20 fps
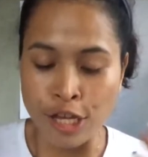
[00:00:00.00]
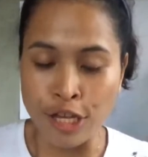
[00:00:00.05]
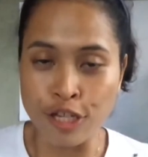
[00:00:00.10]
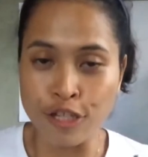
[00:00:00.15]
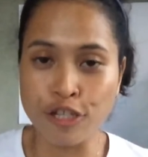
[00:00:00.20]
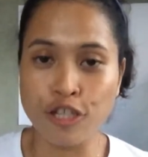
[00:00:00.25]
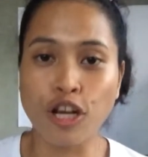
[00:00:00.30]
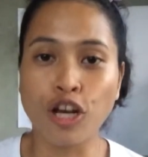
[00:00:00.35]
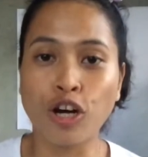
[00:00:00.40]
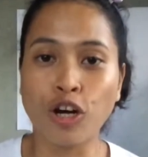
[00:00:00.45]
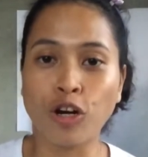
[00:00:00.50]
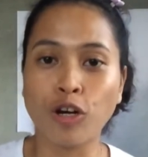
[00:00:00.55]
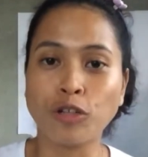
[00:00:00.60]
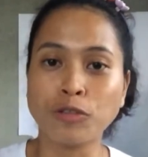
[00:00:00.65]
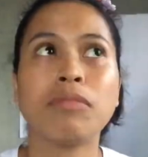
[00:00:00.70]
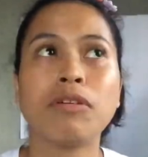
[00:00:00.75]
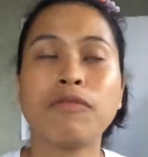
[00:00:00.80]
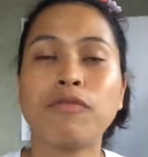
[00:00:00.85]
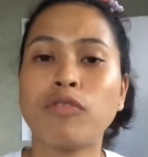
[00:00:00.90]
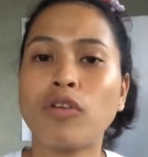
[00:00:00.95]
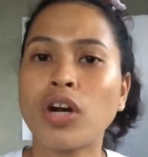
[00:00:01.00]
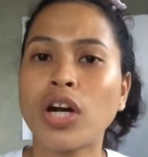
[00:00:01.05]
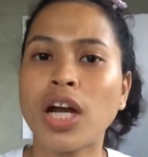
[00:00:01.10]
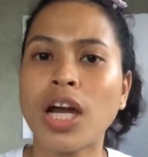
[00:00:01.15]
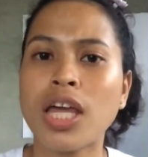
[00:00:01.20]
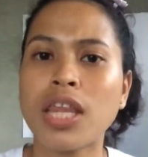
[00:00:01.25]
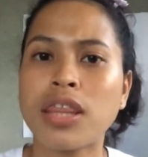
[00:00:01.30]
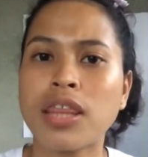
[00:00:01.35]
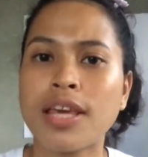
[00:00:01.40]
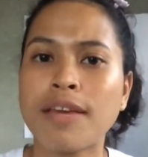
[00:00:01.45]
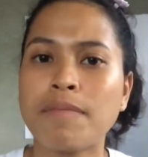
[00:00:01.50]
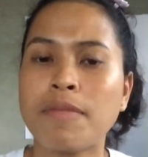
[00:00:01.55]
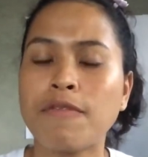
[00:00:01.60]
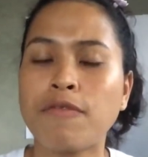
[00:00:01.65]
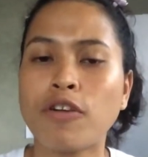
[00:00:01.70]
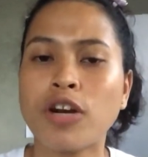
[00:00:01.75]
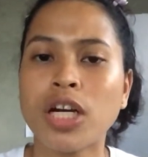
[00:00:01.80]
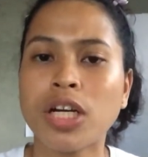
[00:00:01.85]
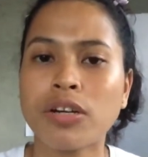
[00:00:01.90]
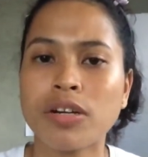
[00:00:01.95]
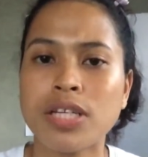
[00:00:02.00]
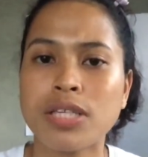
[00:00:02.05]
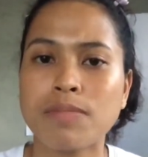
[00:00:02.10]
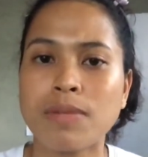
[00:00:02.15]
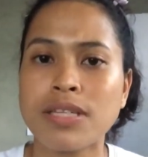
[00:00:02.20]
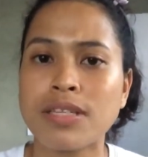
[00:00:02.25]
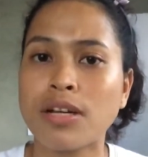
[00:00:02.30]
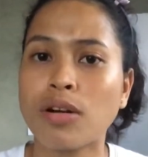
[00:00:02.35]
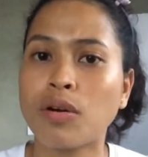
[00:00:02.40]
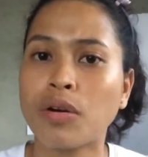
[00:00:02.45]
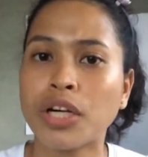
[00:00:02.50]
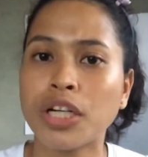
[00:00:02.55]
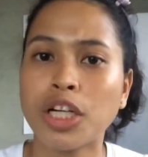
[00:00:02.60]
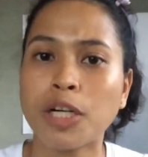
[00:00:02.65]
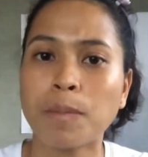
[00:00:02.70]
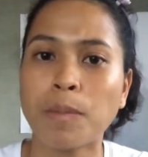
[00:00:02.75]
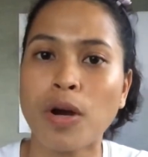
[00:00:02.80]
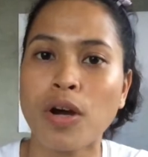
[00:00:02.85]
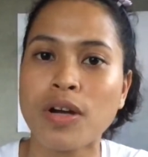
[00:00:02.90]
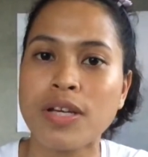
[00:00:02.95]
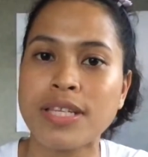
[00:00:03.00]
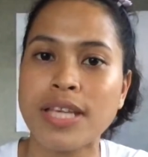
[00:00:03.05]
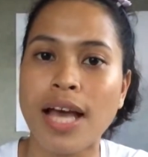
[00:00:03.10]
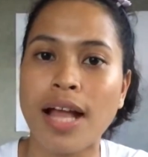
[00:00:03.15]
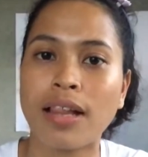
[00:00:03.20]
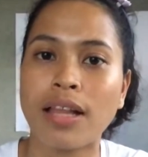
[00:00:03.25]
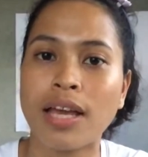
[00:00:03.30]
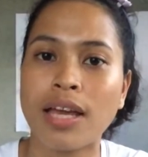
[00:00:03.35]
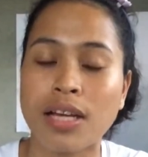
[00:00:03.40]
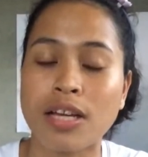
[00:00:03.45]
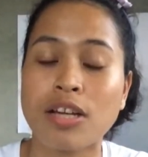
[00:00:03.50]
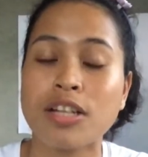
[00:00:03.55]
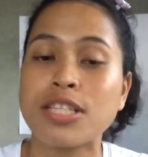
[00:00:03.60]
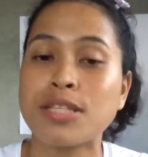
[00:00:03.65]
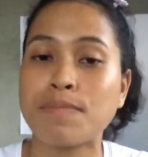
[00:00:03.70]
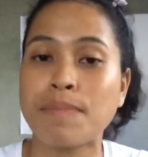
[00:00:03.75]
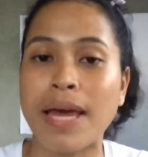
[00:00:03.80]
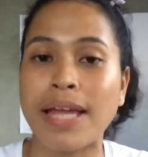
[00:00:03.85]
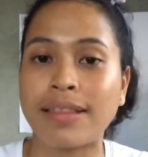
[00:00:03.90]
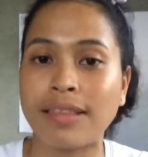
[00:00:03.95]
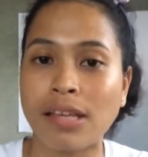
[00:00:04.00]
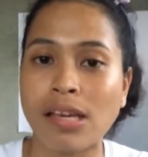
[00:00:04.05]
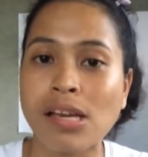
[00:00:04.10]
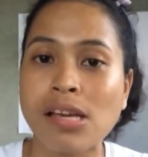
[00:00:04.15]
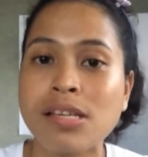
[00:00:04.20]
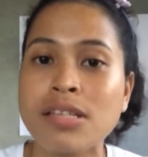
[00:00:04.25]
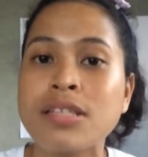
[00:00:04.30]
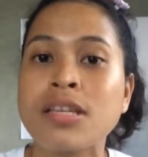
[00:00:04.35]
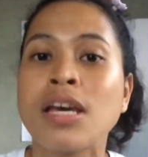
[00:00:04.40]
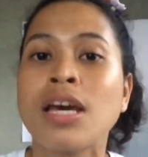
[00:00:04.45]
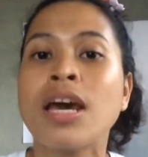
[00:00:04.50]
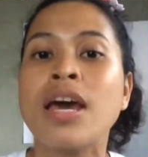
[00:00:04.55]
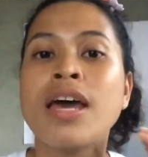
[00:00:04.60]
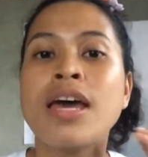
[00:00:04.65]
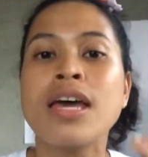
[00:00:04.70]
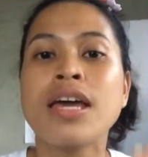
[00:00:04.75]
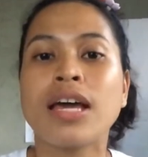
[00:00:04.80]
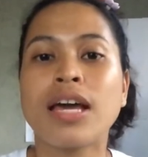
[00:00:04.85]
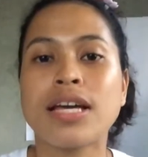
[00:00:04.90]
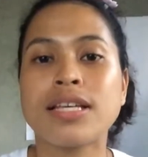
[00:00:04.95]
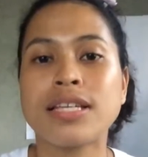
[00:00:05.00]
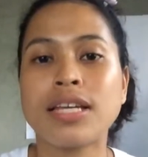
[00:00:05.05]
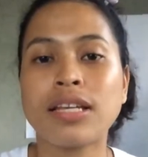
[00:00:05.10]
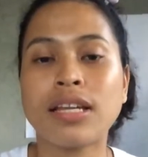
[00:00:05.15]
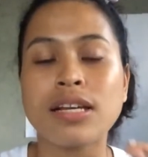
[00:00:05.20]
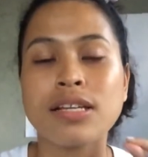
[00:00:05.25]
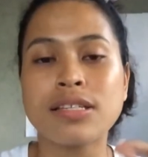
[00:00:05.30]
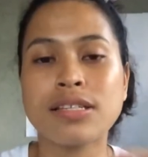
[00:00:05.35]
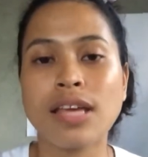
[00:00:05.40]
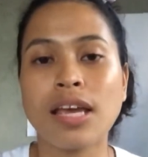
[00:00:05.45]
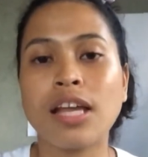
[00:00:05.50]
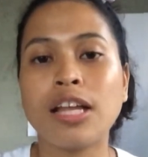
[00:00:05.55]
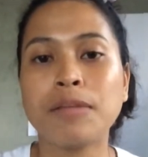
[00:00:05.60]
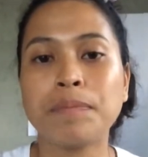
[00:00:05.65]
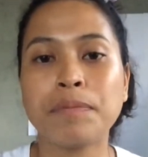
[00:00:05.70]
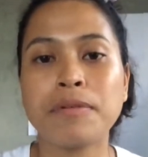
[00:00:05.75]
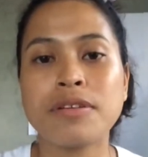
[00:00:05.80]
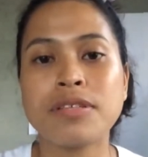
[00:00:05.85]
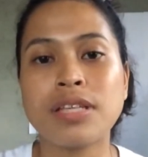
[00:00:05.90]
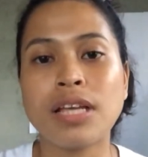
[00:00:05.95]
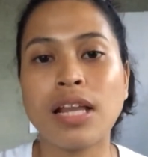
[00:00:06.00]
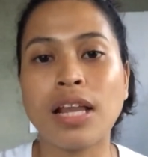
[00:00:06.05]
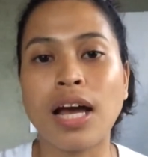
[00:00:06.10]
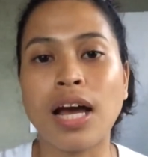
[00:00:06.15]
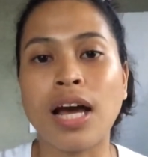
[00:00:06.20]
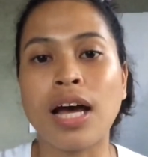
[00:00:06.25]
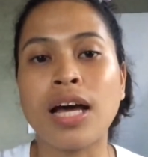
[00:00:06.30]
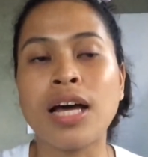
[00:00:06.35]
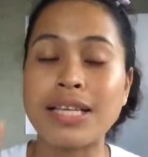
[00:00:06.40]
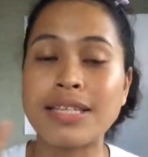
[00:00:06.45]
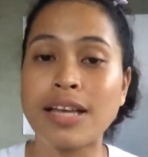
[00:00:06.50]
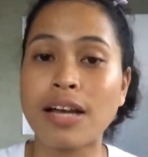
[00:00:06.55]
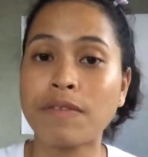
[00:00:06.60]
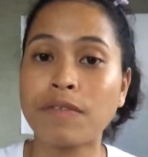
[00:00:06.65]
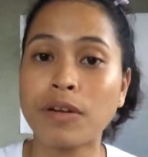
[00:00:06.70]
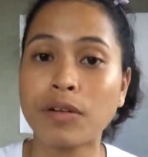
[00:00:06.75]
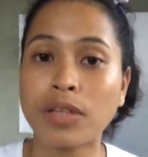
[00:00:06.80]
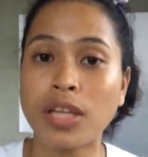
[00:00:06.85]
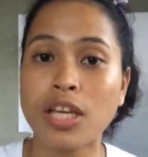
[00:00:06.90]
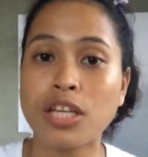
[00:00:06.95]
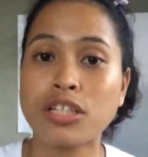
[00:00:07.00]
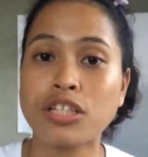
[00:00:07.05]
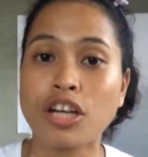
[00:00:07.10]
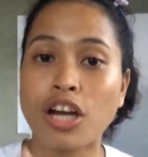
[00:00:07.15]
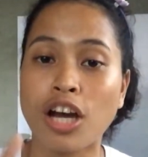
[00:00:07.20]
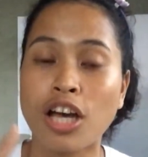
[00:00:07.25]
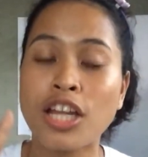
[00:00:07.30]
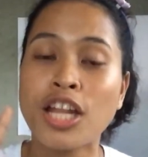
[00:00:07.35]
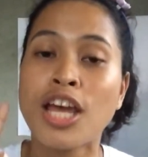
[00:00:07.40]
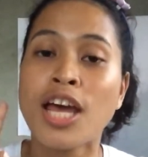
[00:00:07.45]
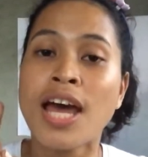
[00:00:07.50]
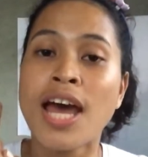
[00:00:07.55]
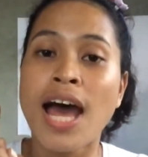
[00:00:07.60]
So, before, I think before Christmas, nag-order po ako sa LA Cosmetics kasi nag-sale po sila. Isang foundation.